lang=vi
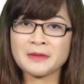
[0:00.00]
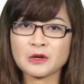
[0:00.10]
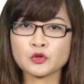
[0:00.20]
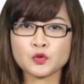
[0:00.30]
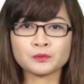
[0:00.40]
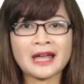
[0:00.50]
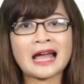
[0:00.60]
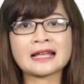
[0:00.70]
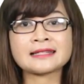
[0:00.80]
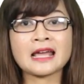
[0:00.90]
miệng của chúng
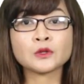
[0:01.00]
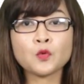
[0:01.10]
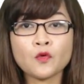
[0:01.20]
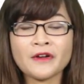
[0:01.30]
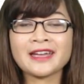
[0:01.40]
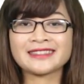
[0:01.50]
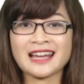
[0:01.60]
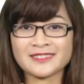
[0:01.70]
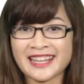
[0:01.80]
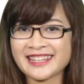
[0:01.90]
ta sẽ thu về
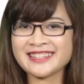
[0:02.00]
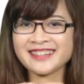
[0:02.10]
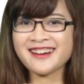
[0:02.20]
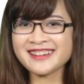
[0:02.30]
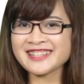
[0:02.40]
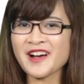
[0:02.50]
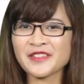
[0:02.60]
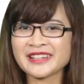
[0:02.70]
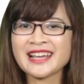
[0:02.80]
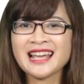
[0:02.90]
tạo thành hình hơi tròn.